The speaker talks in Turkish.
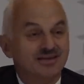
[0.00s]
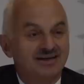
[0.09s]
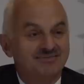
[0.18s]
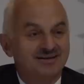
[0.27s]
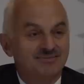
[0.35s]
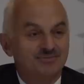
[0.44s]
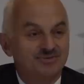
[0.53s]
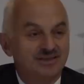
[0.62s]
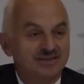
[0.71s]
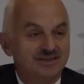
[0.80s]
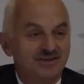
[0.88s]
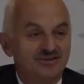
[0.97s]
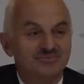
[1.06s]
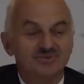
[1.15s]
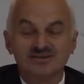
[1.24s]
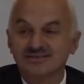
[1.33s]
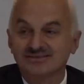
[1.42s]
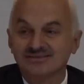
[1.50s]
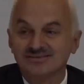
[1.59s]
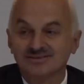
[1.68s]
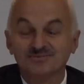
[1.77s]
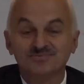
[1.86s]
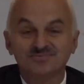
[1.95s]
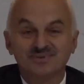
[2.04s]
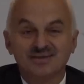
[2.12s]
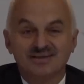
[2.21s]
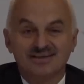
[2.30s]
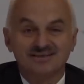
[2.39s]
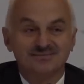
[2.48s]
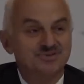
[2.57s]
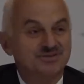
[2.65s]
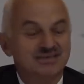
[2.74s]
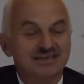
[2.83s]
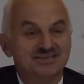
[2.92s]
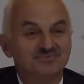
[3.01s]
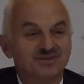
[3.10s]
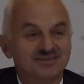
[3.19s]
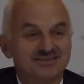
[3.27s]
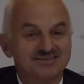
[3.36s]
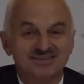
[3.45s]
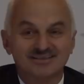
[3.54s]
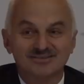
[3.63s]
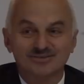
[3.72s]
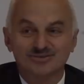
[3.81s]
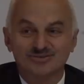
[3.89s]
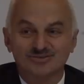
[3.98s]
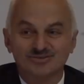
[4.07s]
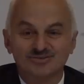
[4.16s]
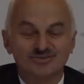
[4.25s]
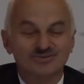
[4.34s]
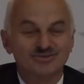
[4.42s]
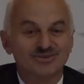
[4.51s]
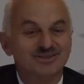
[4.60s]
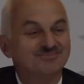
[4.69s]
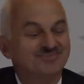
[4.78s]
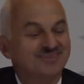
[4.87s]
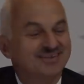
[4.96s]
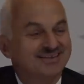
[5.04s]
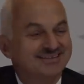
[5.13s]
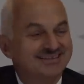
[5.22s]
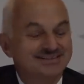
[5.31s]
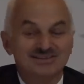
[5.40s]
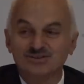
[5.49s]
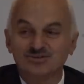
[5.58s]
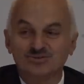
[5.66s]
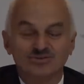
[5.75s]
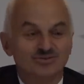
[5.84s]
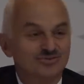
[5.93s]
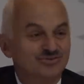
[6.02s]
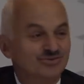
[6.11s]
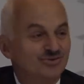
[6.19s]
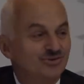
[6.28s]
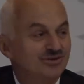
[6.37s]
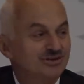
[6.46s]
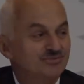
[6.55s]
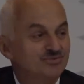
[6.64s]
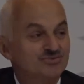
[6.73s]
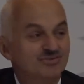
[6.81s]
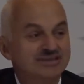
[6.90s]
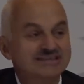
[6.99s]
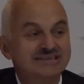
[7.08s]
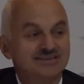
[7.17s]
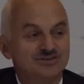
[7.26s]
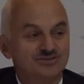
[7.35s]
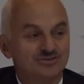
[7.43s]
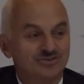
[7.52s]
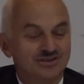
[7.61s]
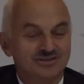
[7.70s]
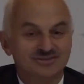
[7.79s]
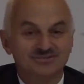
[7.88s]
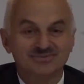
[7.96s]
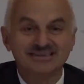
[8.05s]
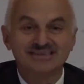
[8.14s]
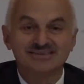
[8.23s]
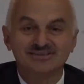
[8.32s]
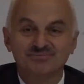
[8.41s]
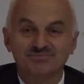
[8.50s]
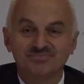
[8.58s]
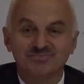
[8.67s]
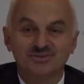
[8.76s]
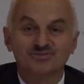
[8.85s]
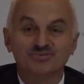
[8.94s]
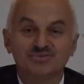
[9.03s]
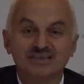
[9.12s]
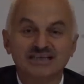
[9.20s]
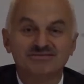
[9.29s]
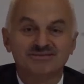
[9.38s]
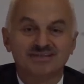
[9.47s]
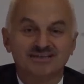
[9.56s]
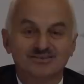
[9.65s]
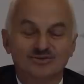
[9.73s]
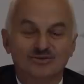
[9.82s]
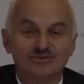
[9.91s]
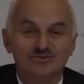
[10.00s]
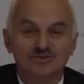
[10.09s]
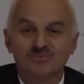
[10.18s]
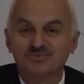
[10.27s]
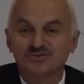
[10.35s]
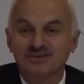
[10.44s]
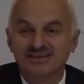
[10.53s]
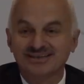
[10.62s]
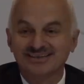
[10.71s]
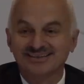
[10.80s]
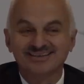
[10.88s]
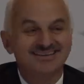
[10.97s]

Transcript: Ama bundan daha önemli katkısı, hani biz genç mühendisleri alıyoruz onlara, yetiştiriyoruz. Onlar bu süreçte yetişiyorlar. Şimdi İngilizce meşhur bir kelime vardı, on the job training.